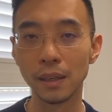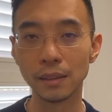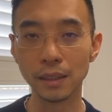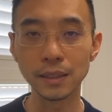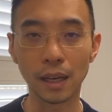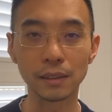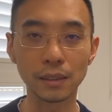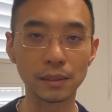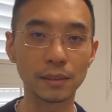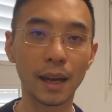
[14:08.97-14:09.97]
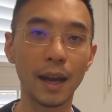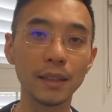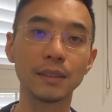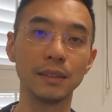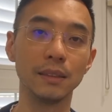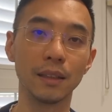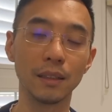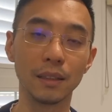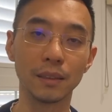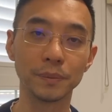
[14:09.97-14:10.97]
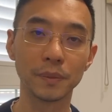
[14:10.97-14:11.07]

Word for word: 影响的是他的既得利益。